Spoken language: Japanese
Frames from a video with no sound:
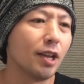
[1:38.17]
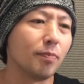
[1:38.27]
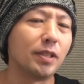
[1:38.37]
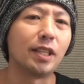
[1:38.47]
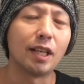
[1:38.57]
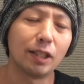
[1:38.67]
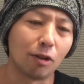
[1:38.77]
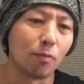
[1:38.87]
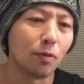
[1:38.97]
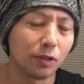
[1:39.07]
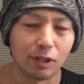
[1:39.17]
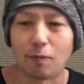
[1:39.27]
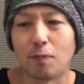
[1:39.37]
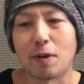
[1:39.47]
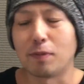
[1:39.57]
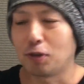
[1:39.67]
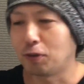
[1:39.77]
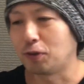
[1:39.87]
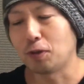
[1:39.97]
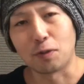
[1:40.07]
見てないって思うってて、お前も
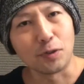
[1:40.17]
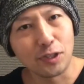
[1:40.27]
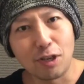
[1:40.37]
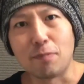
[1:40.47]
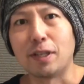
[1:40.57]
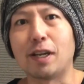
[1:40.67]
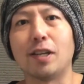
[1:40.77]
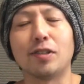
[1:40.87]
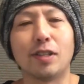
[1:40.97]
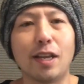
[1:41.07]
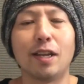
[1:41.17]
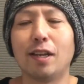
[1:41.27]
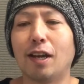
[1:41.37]
ちょちょっと落ち着けよみたいな感じでね、